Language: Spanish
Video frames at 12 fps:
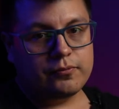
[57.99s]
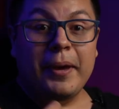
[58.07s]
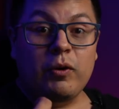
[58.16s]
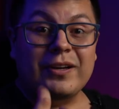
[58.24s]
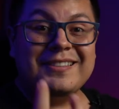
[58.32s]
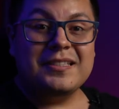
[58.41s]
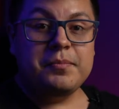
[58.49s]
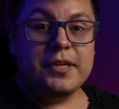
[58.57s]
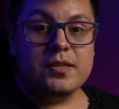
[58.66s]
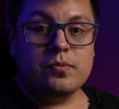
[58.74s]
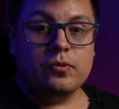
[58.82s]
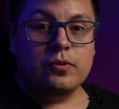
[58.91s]
Pero
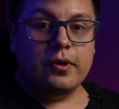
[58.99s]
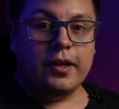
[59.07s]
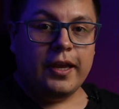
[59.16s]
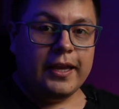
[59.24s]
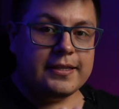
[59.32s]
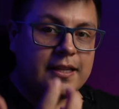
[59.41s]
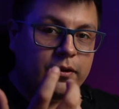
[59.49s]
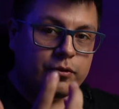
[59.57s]
asimismo, es la